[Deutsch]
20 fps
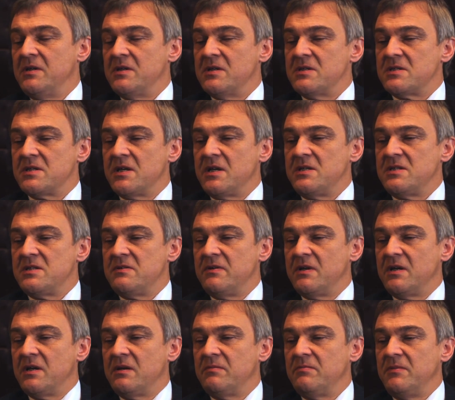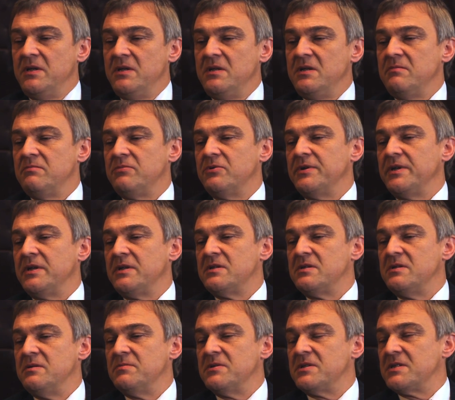Das heißt, wir haben in dem
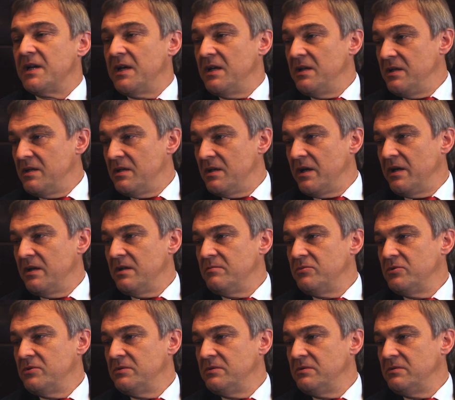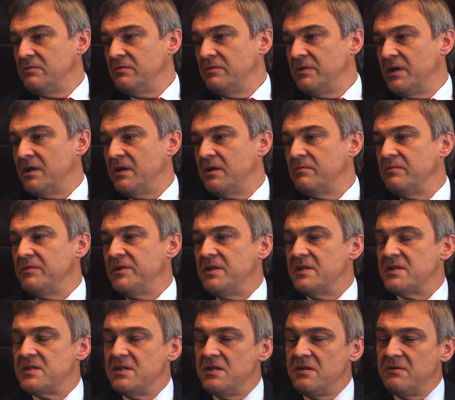Projekt die Beteiligten eingebunden. Wir haben die
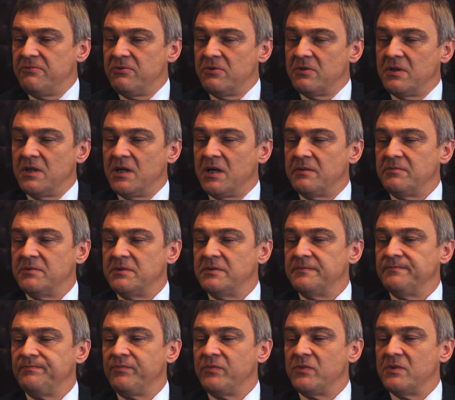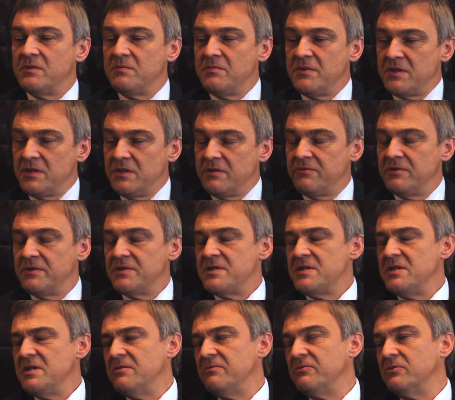Zielvorgabe mithilfe des
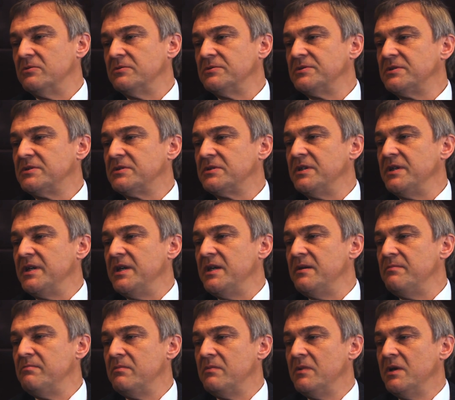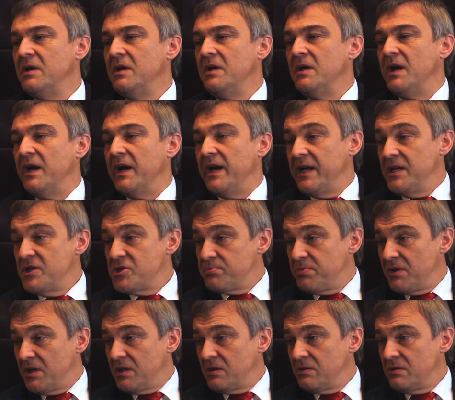CFOs gegeben,
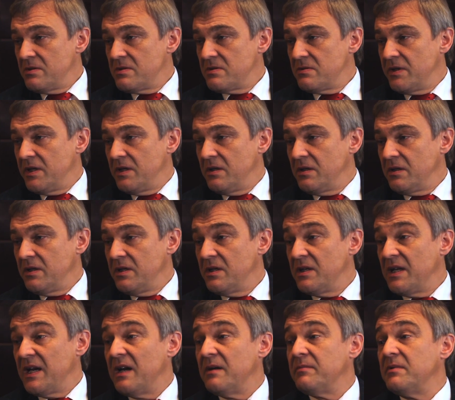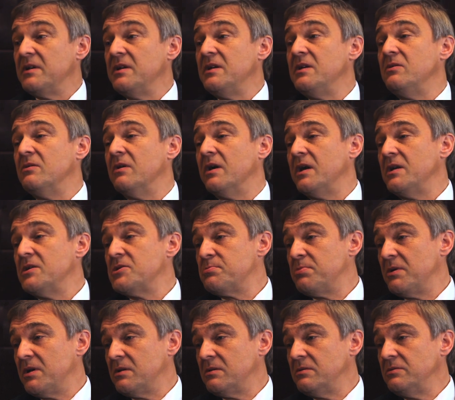Einsparungen zu generieren, aber nicht nur
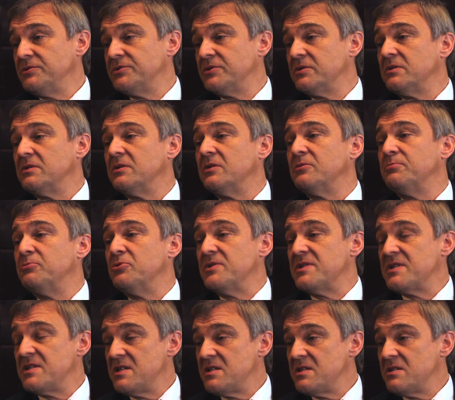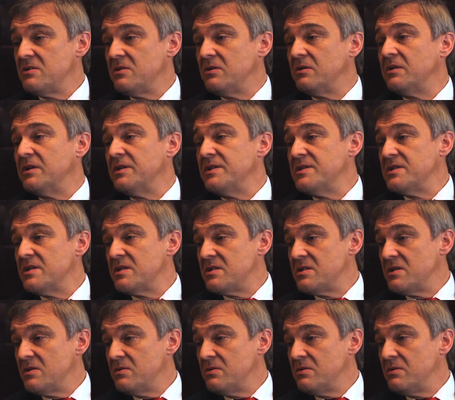Einsparungen, sondern auch Prozesse,
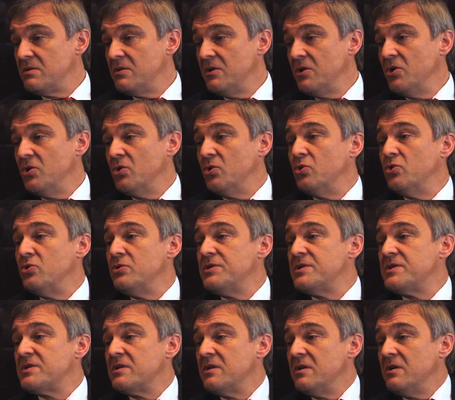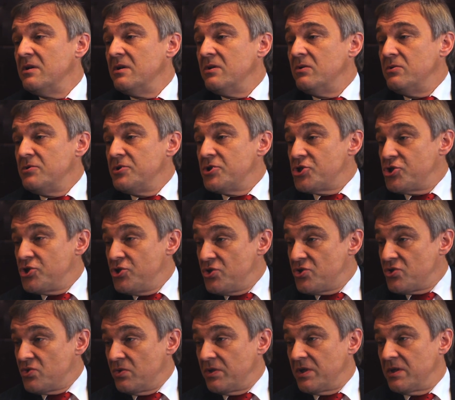Organisationen und
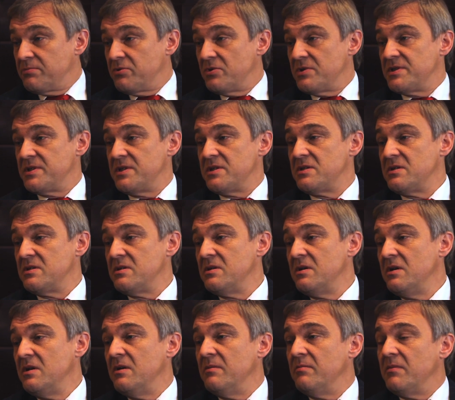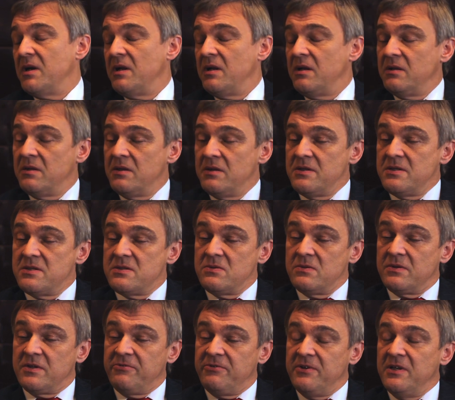Unterstützung der Prozesse mal
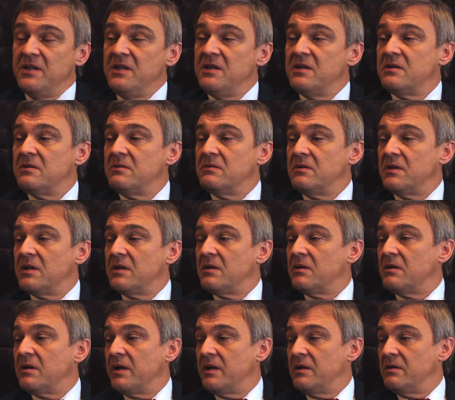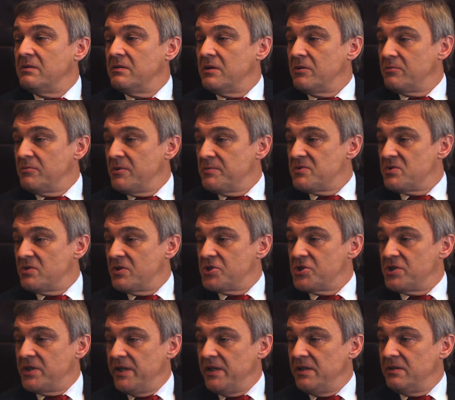zu definieren und dann auch eine Roadmap zu
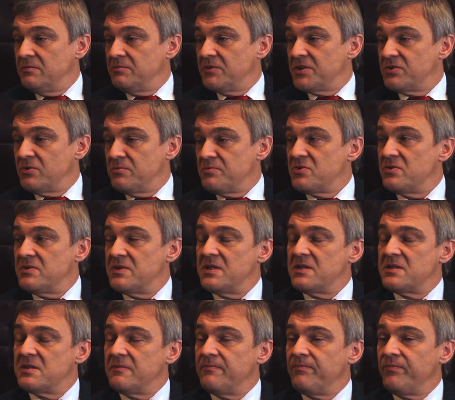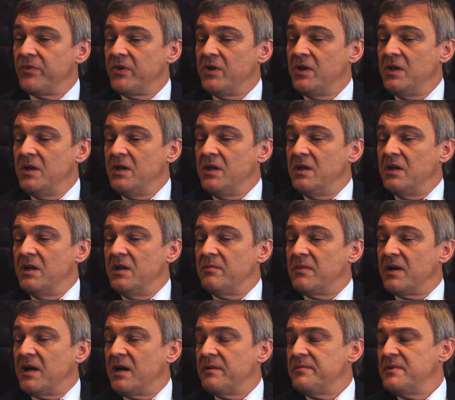erstellen, um das umzusetzen. Im
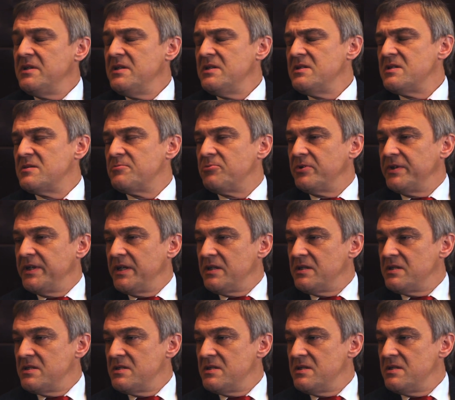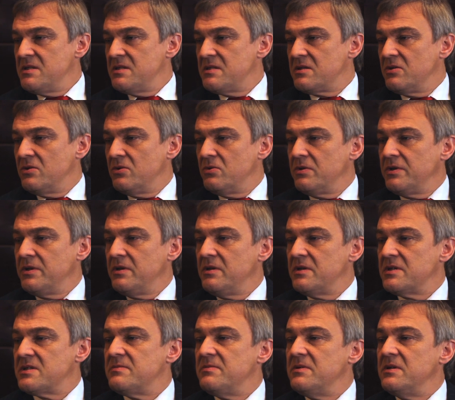Rahmen dieses Projektes ist es gelungen,
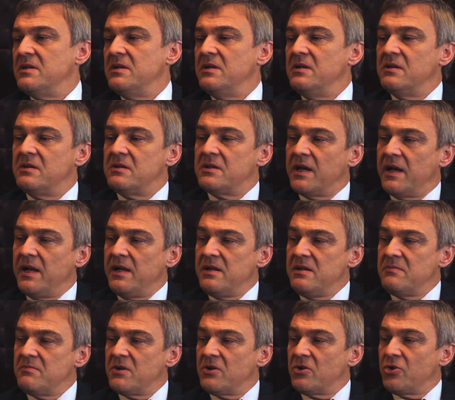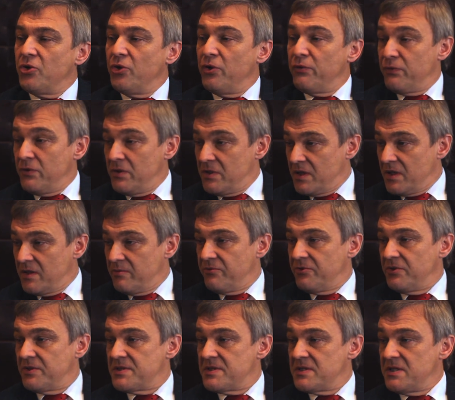dass wir die Teilnehmer geöffnet haben
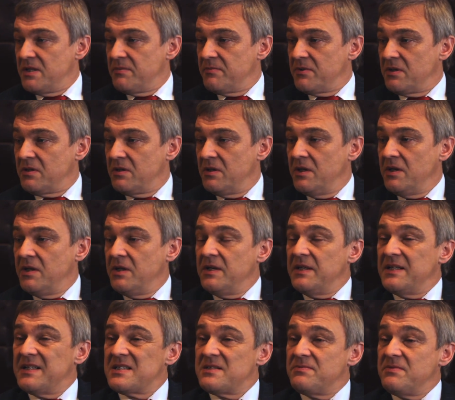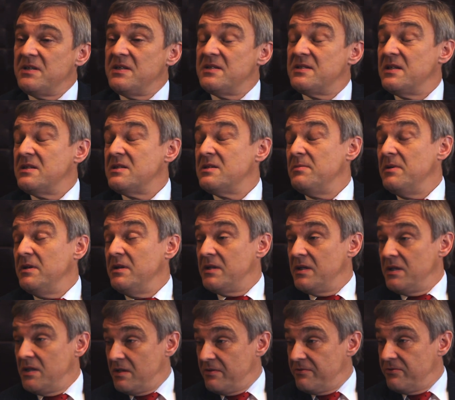für das Thema, dass wir die
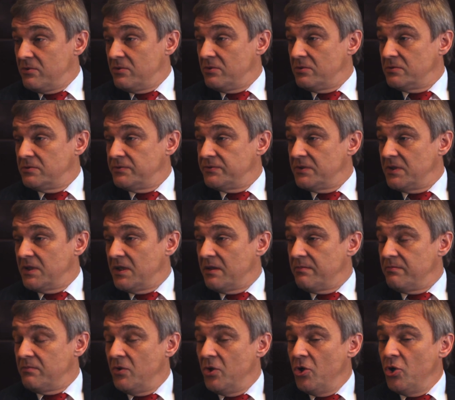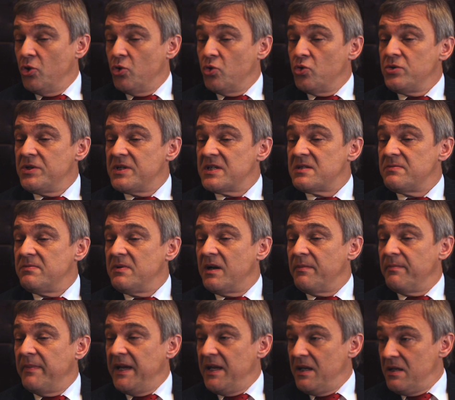Sensibilität hervorgerufen haben und dass wir
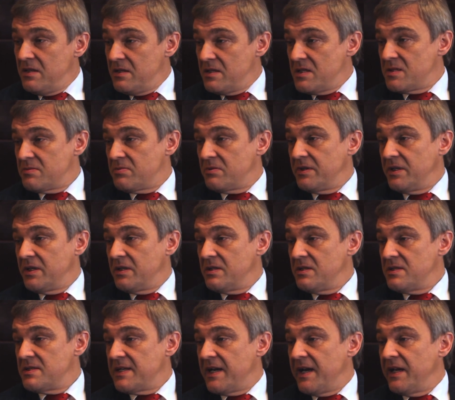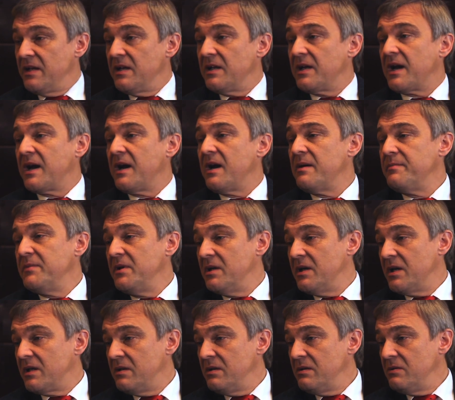am Ende des Projektes einen Rahmen
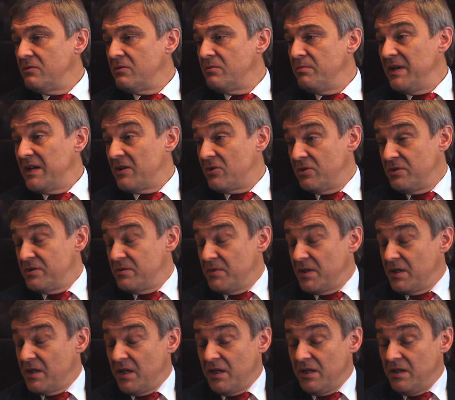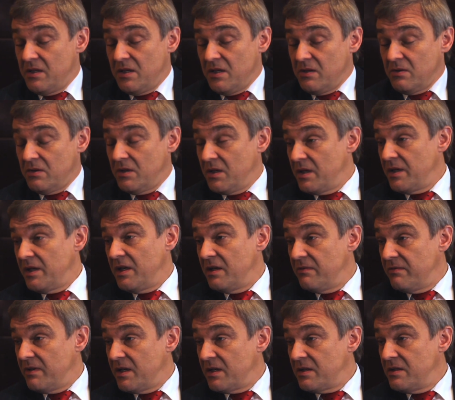hatten und mehr konnte man eigentlich da noch gar nicht
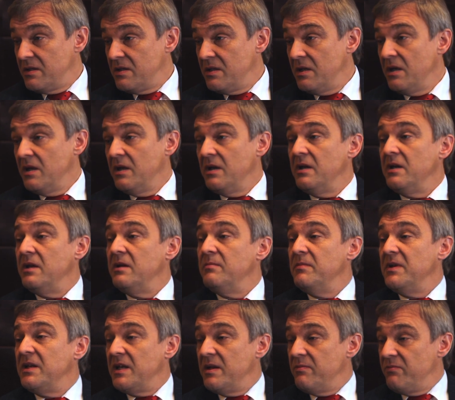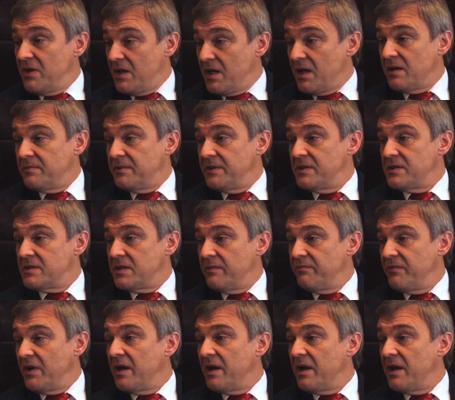erwarten, mit dem wir gearbeitet haben.